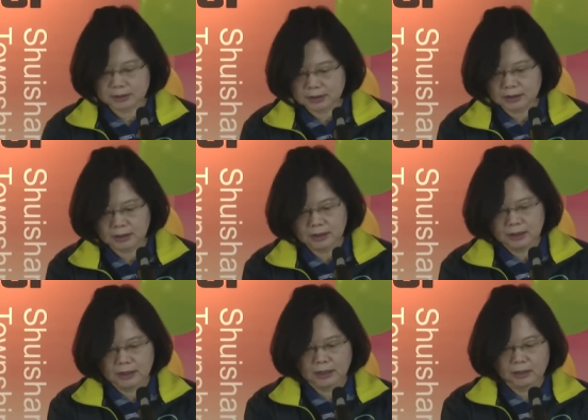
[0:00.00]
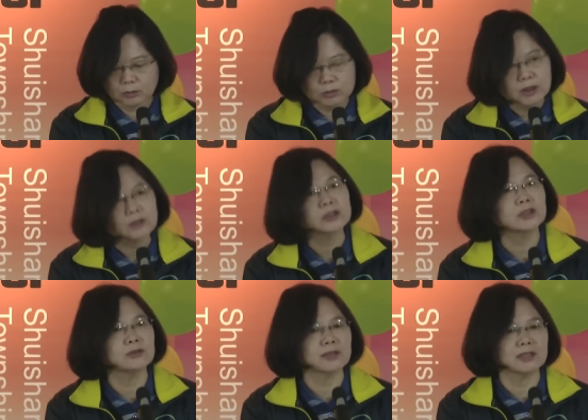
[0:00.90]
的呃吴教
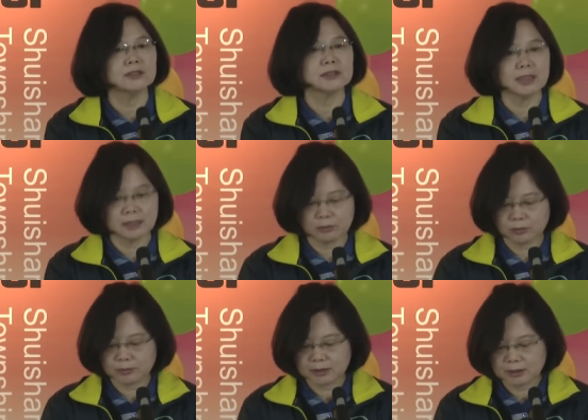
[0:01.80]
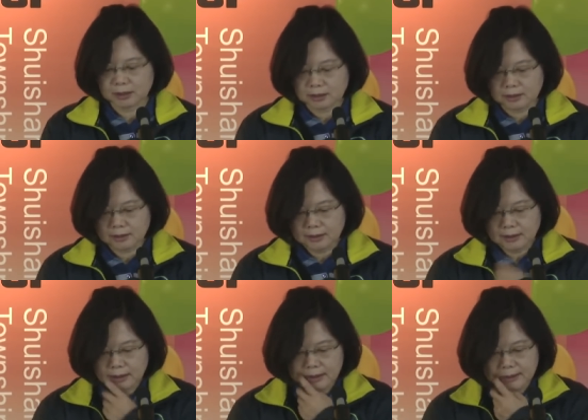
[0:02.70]
授，也就是将来我们的
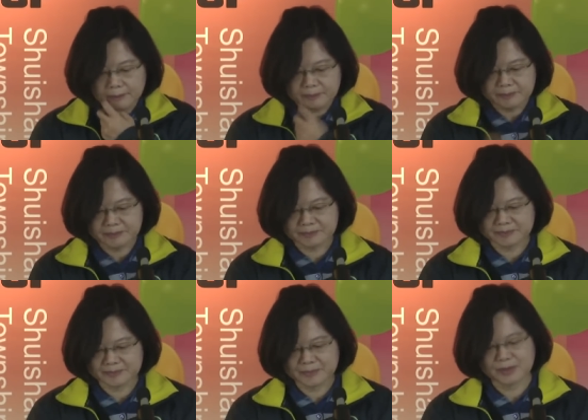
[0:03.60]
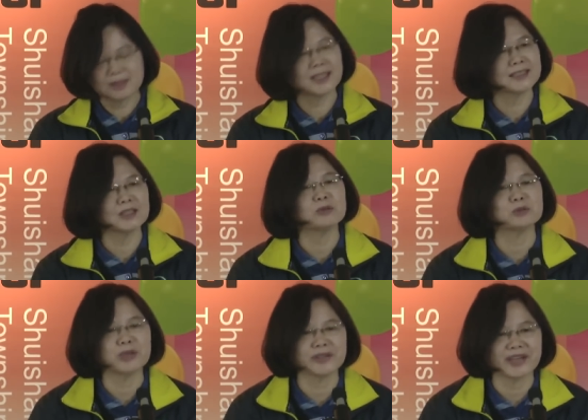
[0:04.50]
呃应该叫
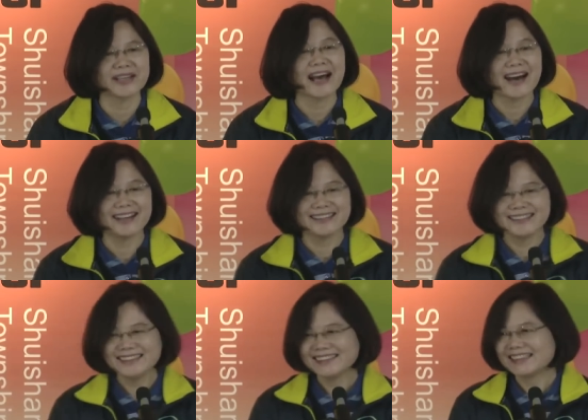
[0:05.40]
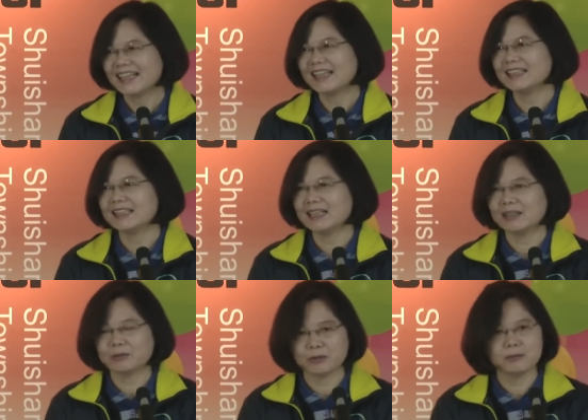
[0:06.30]
吴委员了哈。那
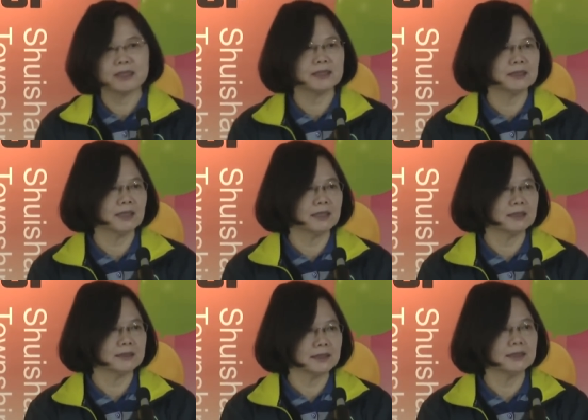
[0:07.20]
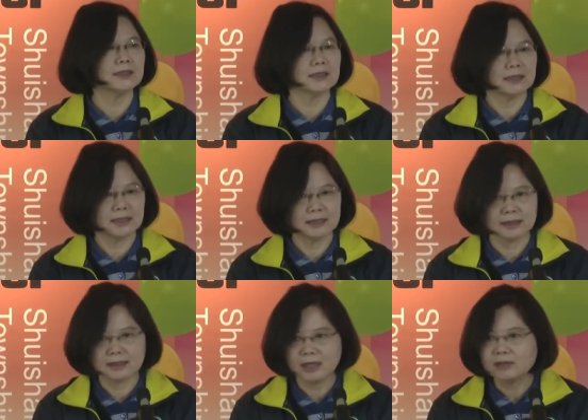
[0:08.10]
呃我们呃真的很
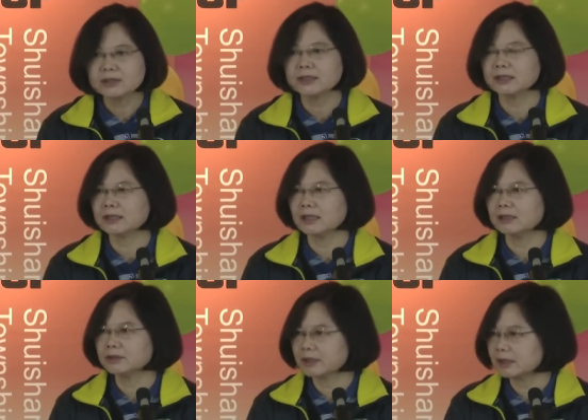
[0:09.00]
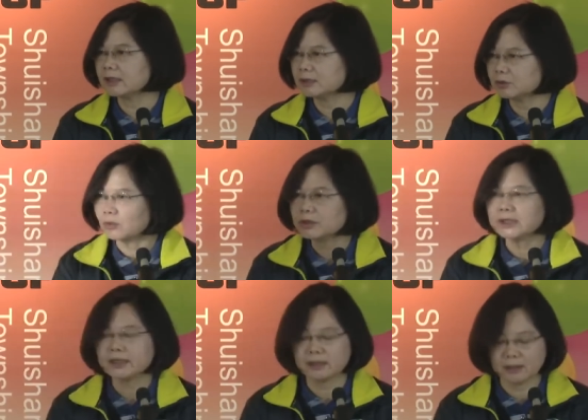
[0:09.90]
高兴，呃觉得很荣
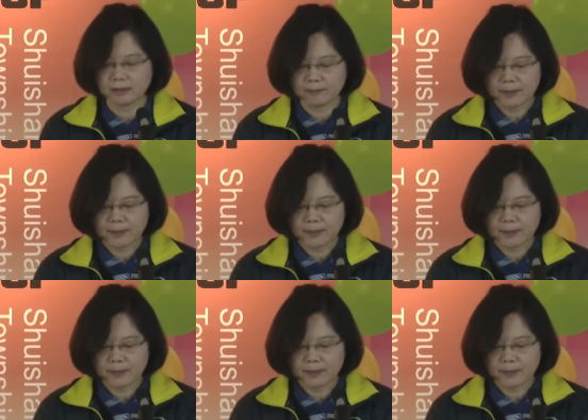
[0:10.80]
幸哦，